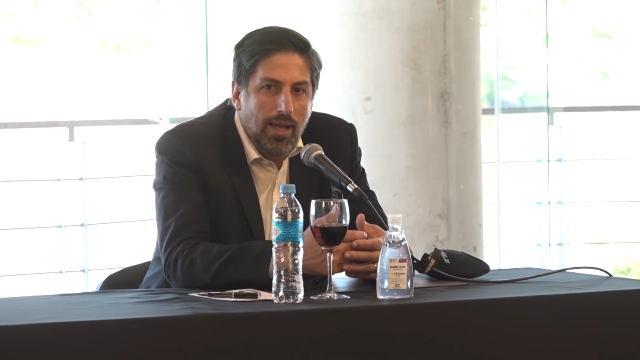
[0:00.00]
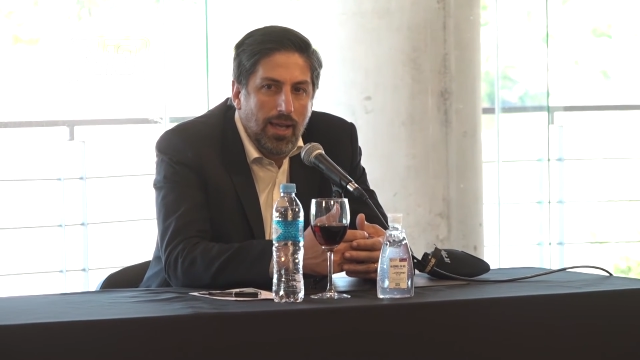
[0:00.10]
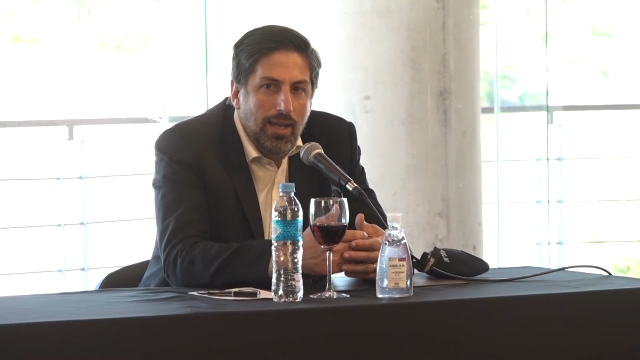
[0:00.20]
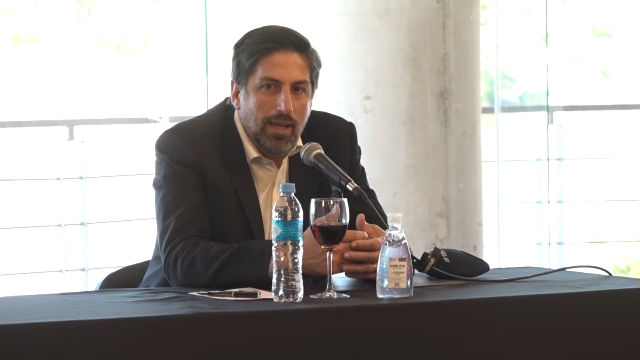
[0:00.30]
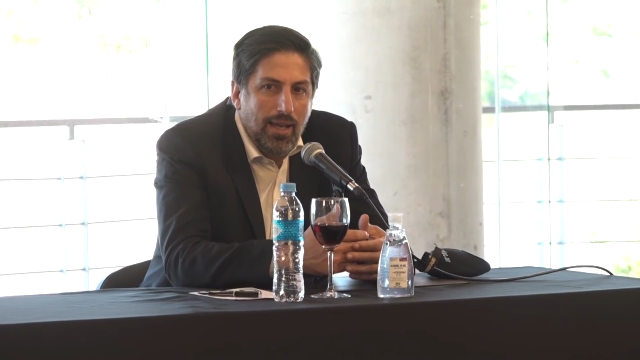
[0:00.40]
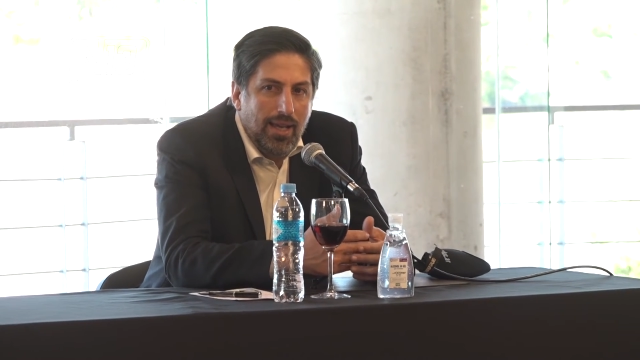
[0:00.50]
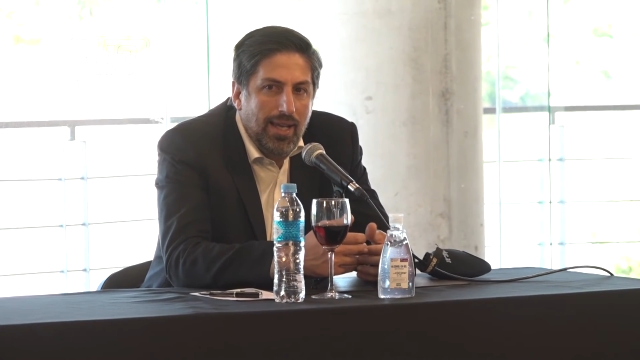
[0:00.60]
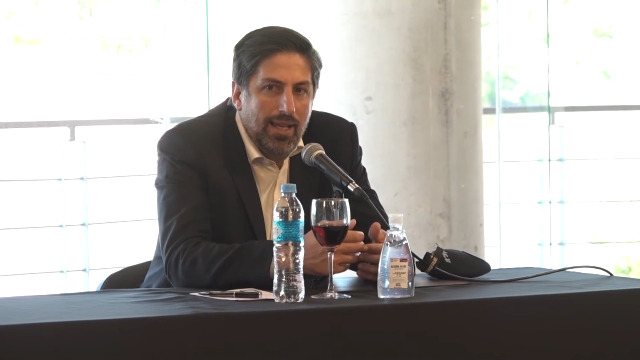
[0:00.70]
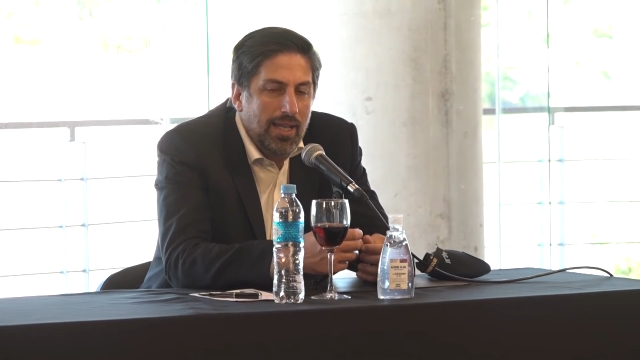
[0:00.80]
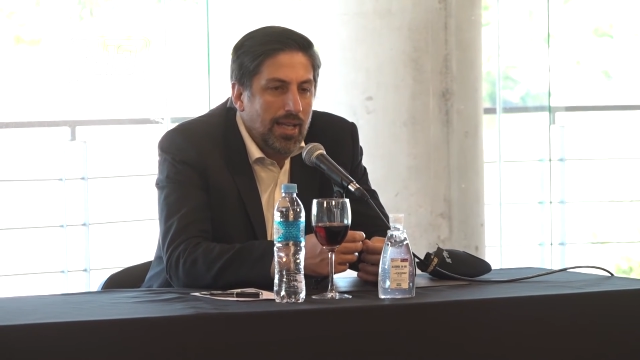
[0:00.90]
eh,
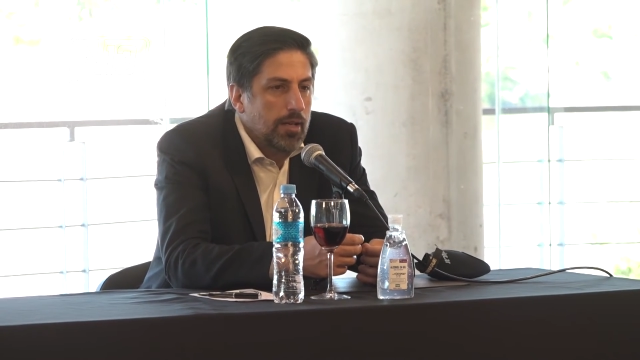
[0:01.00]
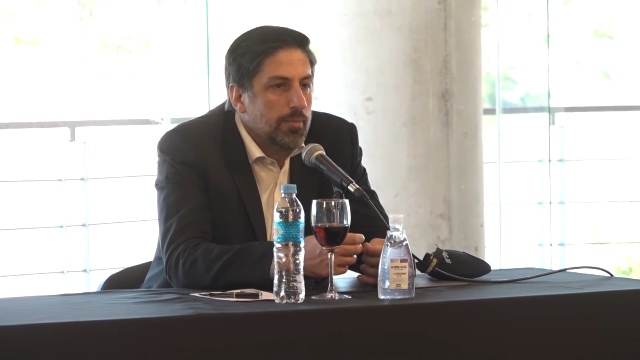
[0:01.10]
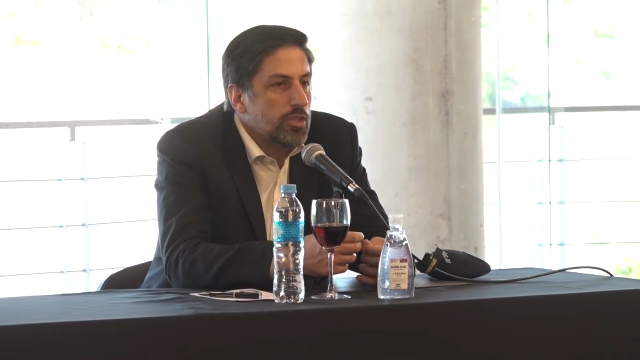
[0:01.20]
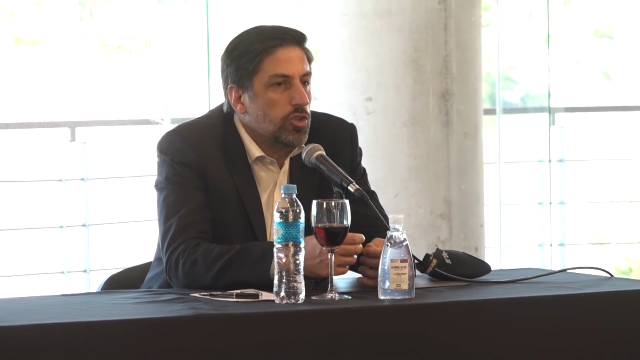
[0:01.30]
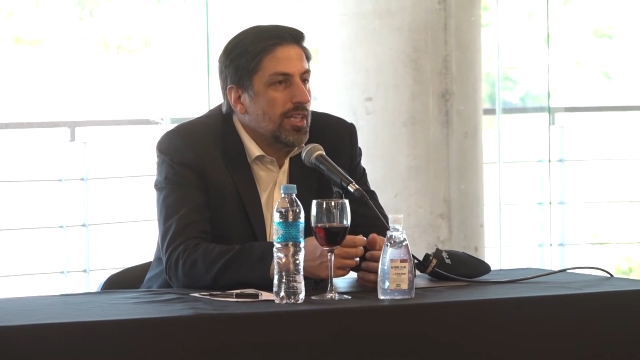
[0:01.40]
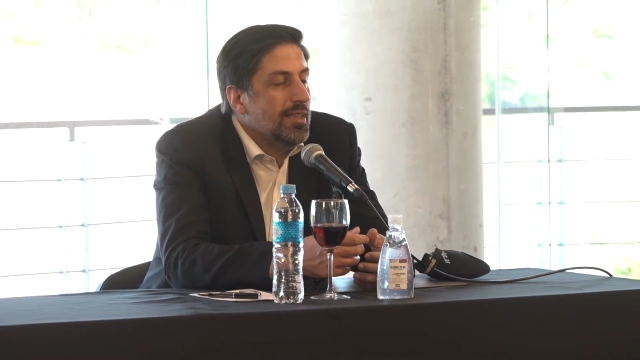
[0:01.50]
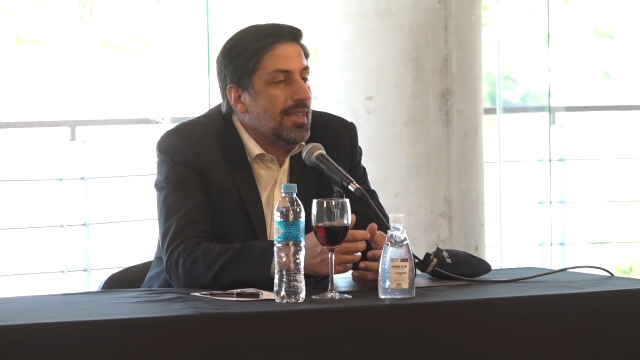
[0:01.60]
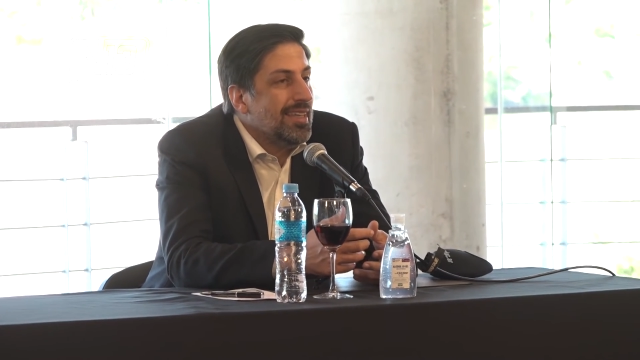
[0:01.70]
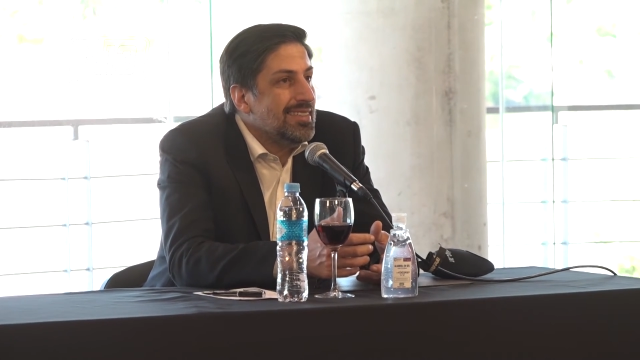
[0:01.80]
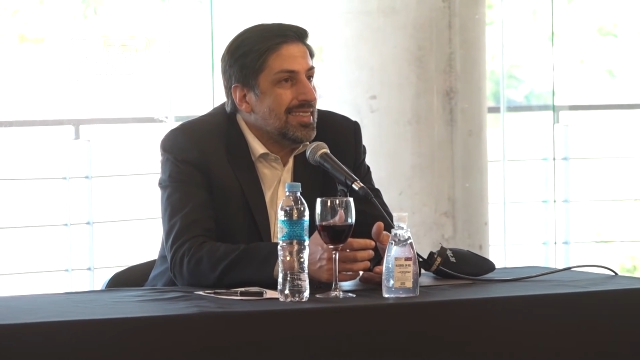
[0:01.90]
generar mayor
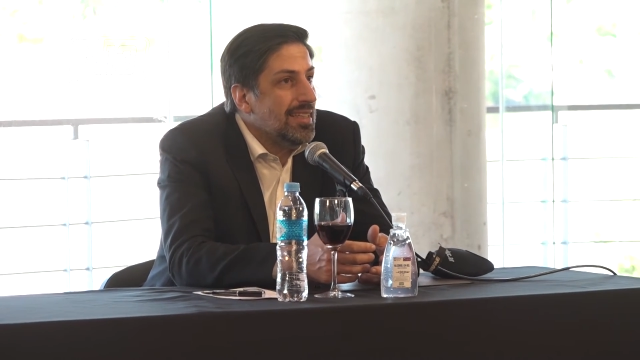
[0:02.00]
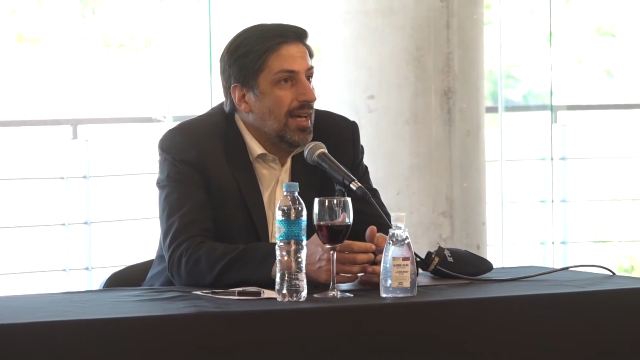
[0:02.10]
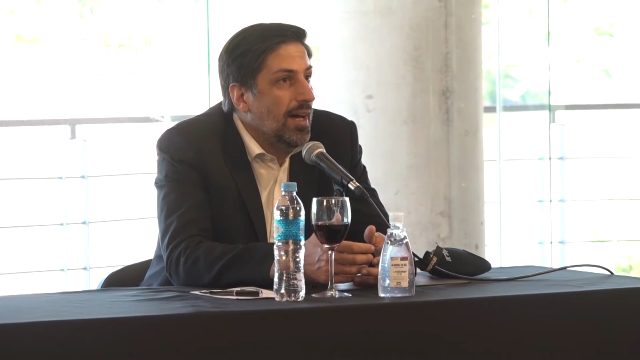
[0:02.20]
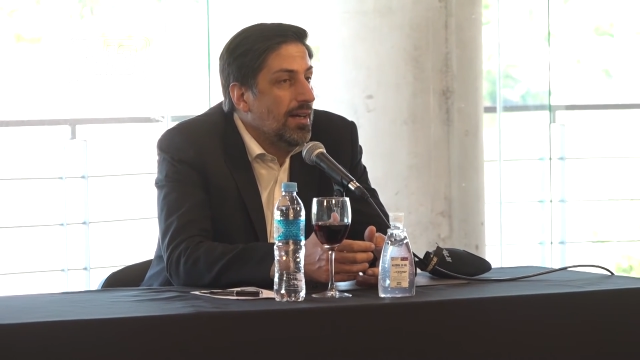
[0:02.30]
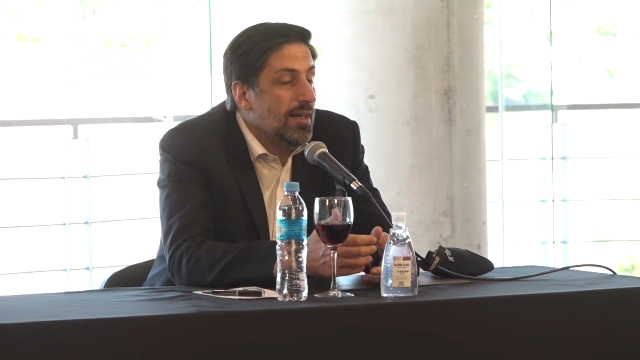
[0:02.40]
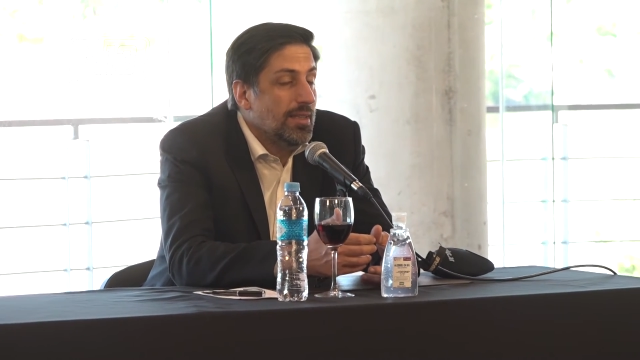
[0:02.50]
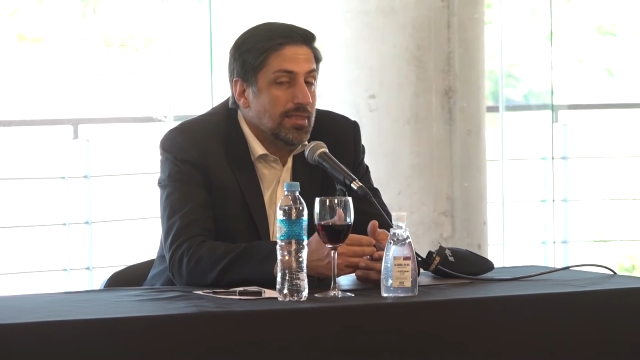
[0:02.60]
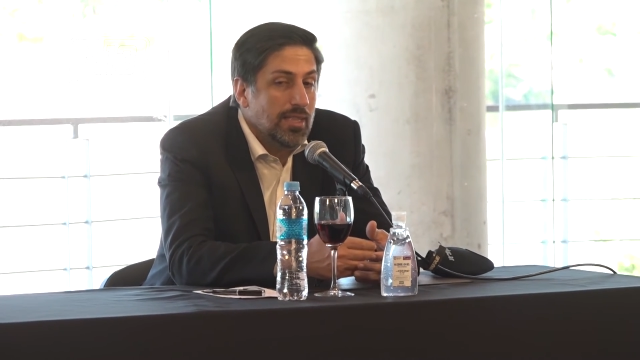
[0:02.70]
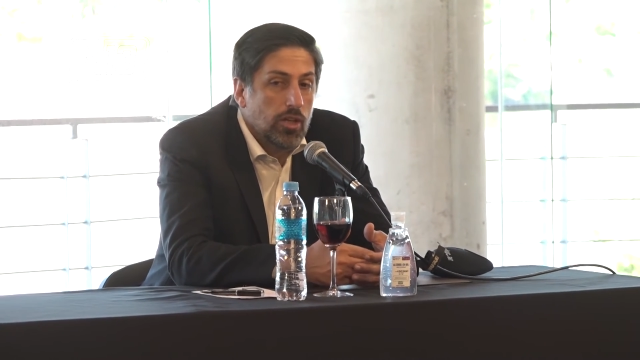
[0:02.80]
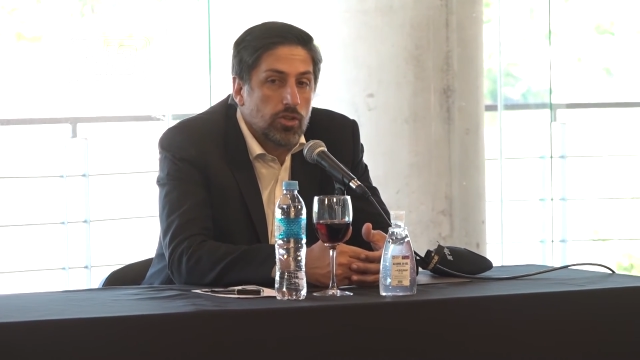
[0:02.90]
intensidad en
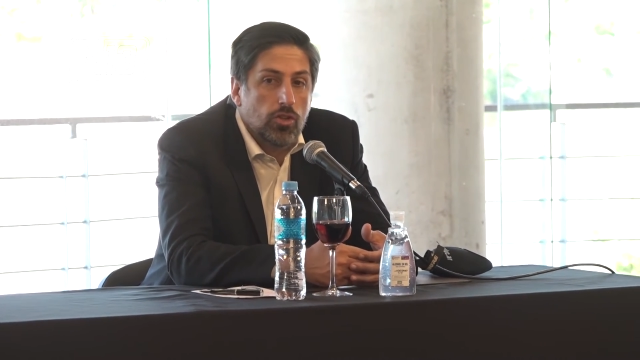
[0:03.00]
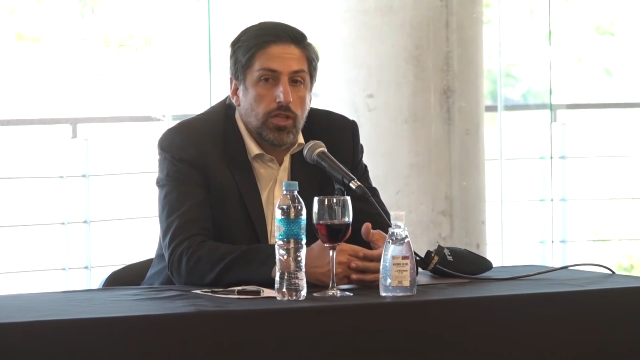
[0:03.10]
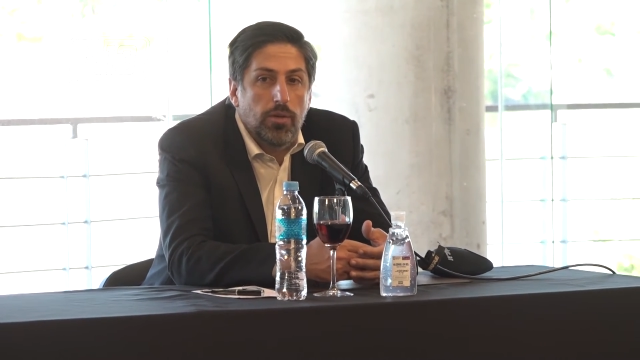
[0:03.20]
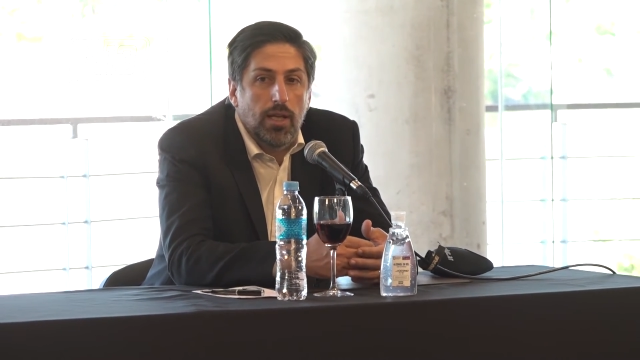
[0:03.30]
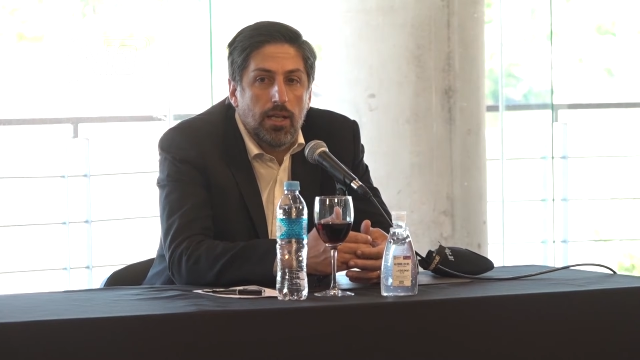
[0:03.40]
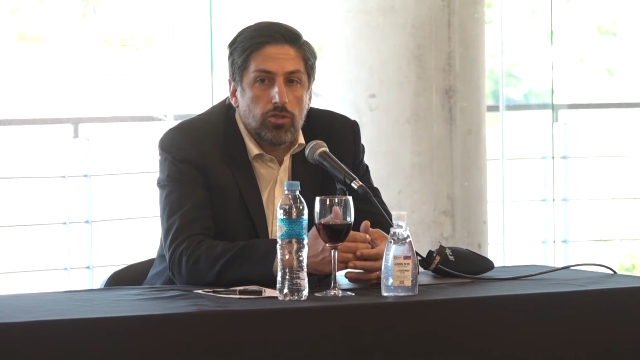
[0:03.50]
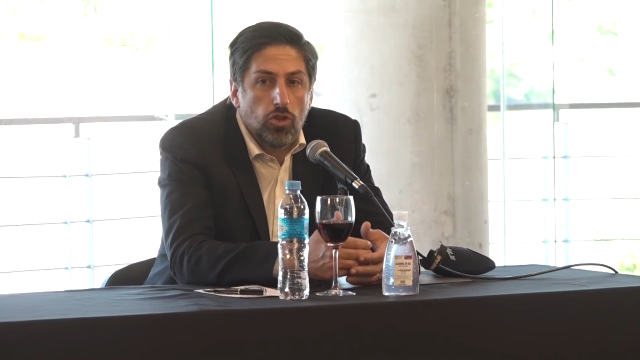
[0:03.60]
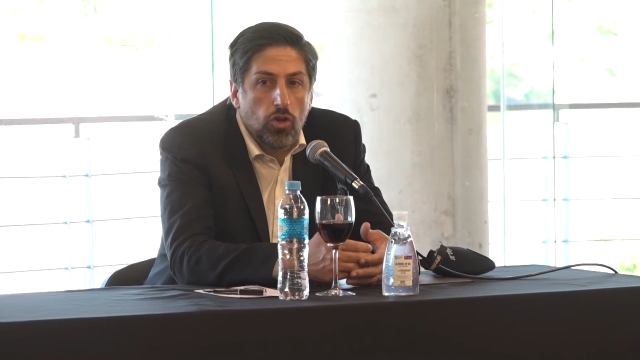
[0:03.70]
ciertos niveles